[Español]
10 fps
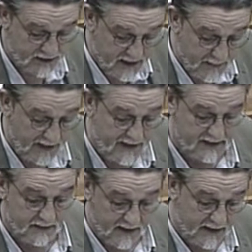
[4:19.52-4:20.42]
y pequeñas y
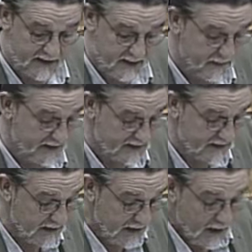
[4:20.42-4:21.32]
medianas empresas,
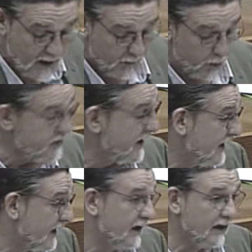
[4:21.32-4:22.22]
pues
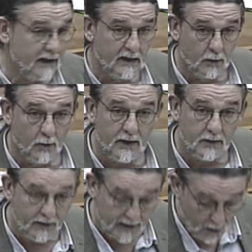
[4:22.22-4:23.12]
el, gobierno de
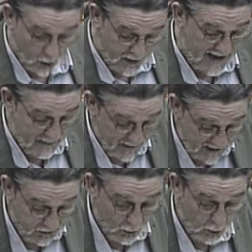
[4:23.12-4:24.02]
Rajoy
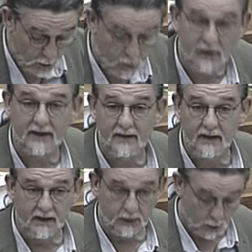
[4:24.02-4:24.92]
amenazó con un real
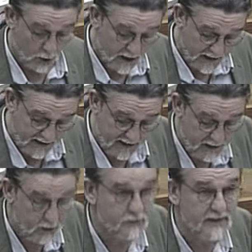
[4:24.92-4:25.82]
decreto en el año
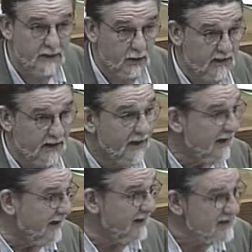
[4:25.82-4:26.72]
2013
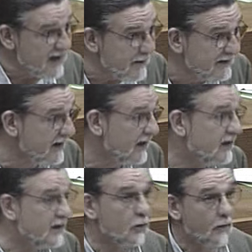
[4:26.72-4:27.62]
que se ha
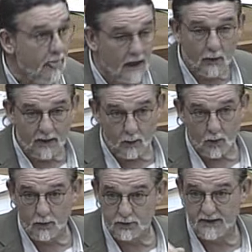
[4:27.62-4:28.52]
materializado ahora cuando
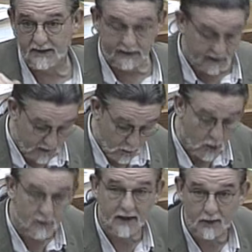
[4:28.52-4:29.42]
se trata ya de un
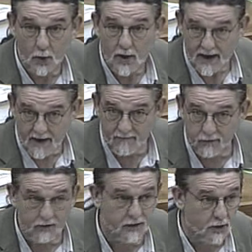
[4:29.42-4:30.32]
gobierno en
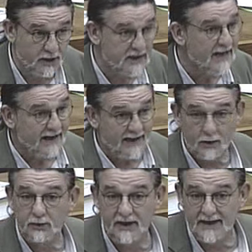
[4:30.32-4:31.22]
funciones que no
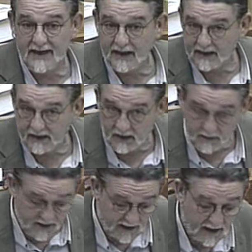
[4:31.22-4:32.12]
tiene
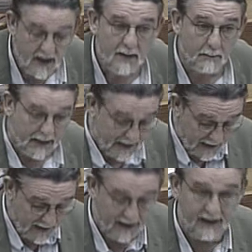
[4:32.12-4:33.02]
legitimidad para
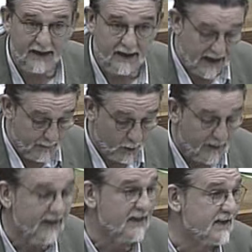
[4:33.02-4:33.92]
eh, aprobar
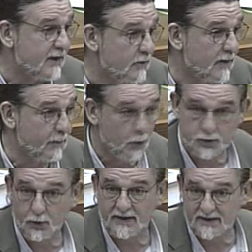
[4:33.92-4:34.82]
esta norma, puesto
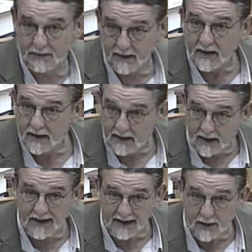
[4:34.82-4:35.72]
que sabe que
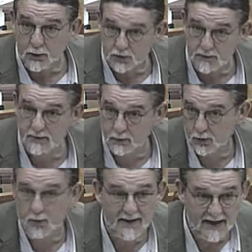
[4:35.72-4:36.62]
ellos mismos no
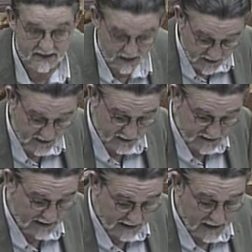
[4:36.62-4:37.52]
van a ser quienes
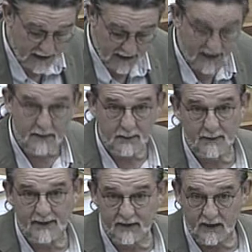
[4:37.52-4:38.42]
la,
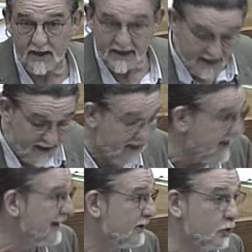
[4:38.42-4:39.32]
implementen y que
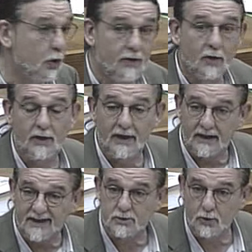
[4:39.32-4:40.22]
todo el
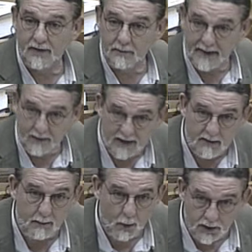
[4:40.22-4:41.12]
resto del panorama
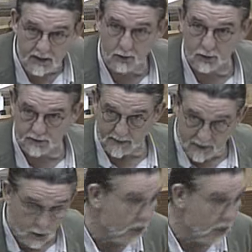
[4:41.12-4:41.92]
político español,